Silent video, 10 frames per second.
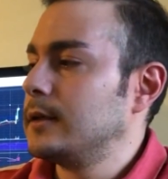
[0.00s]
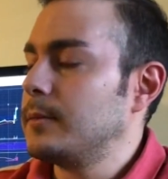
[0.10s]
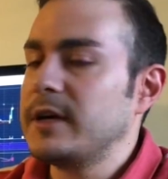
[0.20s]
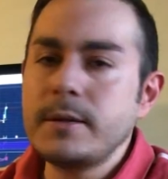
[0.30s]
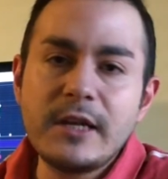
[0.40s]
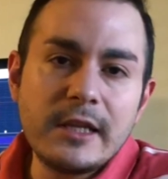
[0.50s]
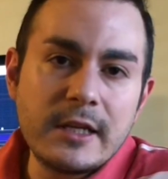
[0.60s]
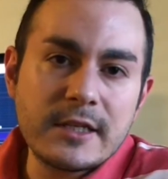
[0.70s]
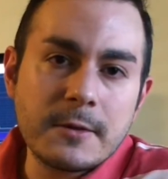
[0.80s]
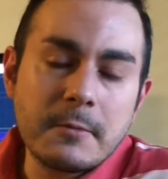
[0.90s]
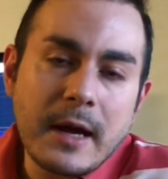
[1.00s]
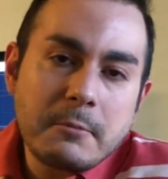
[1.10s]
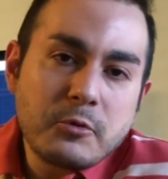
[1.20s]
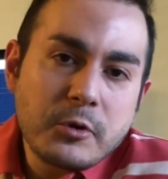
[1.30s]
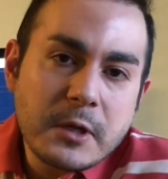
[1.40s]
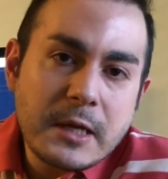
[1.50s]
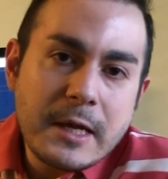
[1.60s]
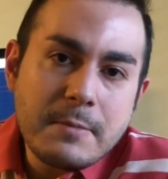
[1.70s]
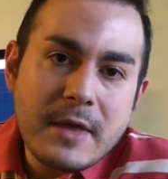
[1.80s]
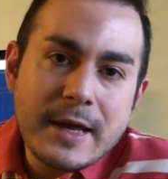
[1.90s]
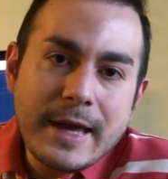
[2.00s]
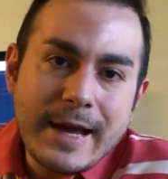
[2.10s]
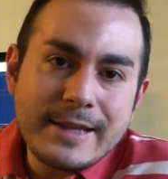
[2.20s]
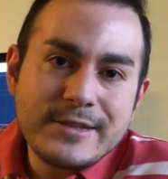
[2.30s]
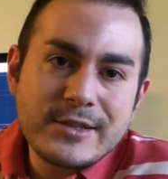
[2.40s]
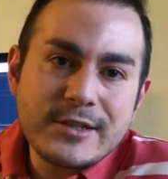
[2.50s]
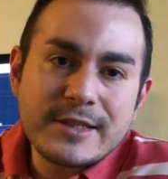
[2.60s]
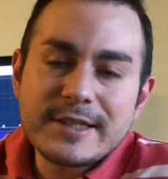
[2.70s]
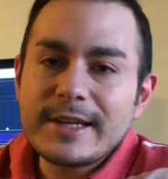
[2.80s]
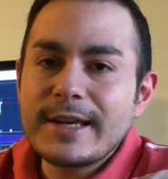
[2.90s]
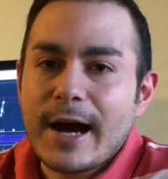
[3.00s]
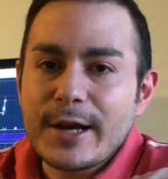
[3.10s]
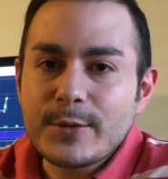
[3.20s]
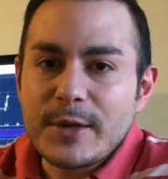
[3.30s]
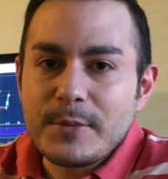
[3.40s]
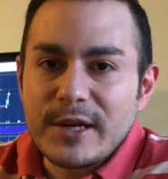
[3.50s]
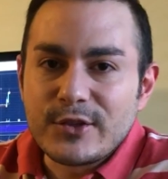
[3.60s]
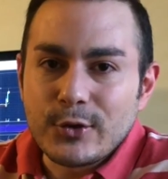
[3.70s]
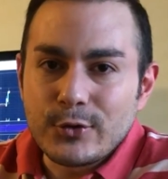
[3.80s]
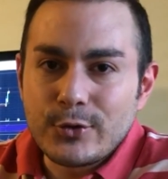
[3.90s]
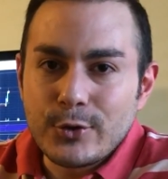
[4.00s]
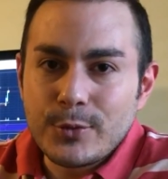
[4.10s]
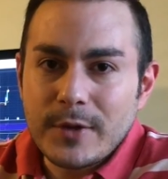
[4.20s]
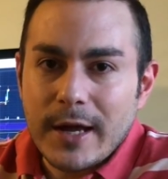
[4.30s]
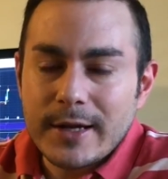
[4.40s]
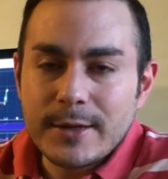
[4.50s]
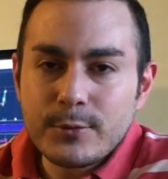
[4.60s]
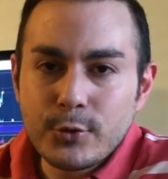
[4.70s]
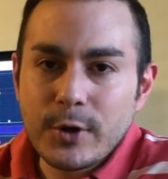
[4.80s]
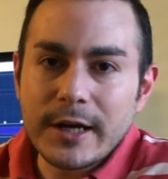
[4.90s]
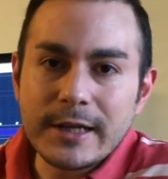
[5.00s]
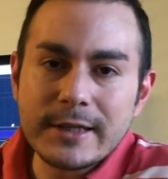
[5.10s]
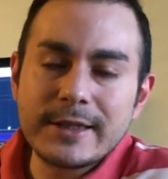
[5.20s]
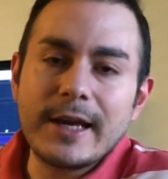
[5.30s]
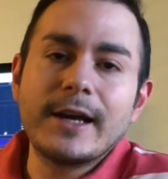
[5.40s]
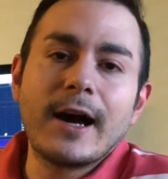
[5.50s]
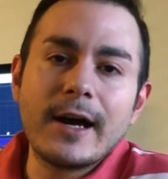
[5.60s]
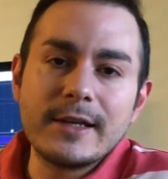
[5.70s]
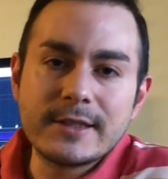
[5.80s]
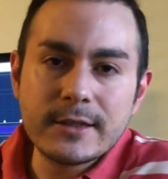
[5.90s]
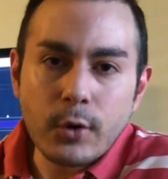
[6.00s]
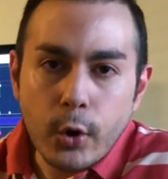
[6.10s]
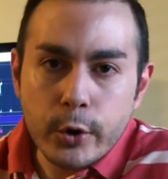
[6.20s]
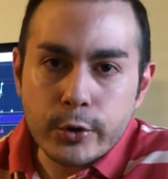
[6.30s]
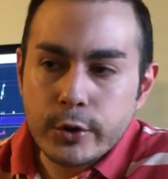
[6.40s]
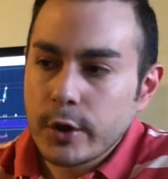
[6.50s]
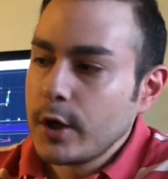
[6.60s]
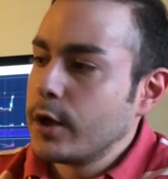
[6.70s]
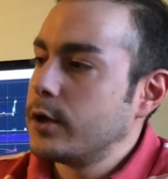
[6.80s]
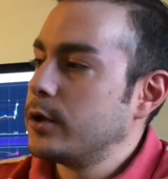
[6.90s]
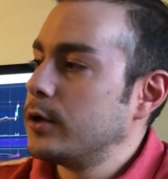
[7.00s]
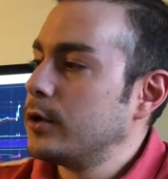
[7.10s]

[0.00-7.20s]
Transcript: Ama hani bir bildiğiniz gibi ben burada elimden geldiğince size yardım etmeye çalışıyorum. Yani hani bu kanalın tek gayesi oydu. Ee,